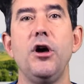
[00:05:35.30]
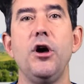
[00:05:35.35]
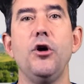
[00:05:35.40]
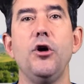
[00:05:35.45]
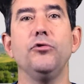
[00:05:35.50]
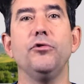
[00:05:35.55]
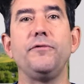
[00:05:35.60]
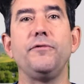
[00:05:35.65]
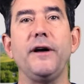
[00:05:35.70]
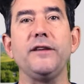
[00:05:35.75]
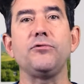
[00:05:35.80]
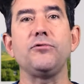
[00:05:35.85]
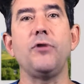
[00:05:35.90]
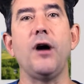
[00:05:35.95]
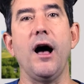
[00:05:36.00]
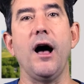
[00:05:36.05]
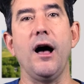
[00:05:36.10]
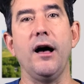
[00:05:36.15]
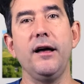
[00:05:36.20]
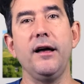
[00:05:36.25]
de façon
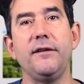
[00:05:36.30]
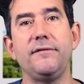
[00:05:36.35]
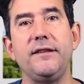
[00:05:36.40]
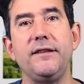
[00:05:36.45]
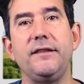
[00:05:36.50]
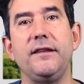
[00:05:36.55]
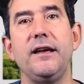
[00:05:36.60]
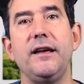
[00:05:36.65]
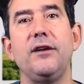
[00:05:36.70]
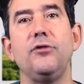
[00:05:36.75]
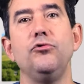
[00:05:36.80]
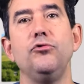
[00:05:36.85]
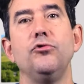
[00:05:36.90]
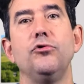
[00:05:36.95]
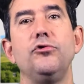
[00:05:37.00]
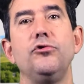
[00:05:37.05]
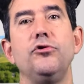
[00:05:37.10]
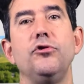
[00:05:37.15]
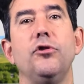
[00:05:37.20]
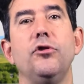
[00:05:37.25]
à inviter une
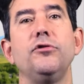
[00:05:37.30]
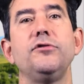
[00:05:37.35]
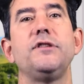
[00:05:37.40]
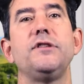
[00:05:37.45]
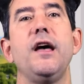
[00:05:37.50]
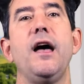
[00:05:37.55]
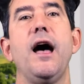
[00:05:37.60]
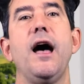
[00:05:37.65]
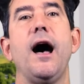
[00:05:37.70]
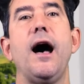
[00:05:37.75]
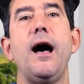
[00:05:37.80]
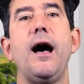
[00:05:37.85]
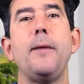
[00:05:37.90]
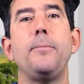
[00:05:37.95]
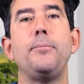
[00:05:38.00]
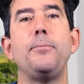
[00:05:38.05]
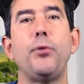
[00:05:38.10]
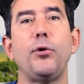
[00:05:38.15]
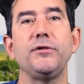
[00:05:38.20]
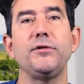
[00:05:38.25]
audience à
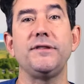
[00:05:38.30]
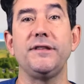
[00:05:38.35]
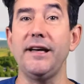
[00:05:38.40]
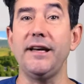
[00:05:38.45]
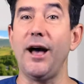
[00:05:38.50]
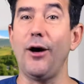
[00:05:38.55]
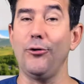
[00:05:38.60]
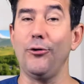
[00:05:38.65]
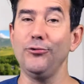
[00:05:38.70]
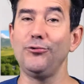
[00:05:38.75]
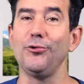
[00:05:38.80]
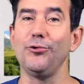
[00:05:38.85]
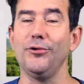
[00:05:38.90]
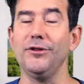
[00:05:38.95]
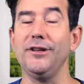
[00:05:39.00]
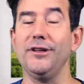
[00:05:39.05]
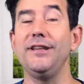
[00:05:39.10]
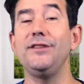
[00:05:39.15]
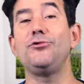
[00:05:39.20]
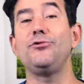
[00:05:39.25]
penser à
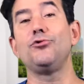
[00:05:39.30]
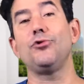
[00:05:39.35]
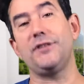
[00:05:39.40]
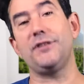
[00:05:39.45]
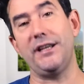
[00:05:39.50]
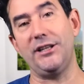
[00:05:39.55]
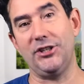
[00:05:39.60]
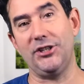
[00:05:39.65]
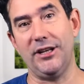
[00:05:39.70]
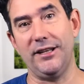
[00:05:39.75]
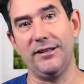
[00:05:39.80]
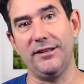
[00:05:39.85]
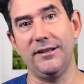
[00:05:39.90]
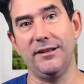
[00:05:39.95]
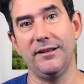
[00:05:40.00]
retourner sur sa chaîne.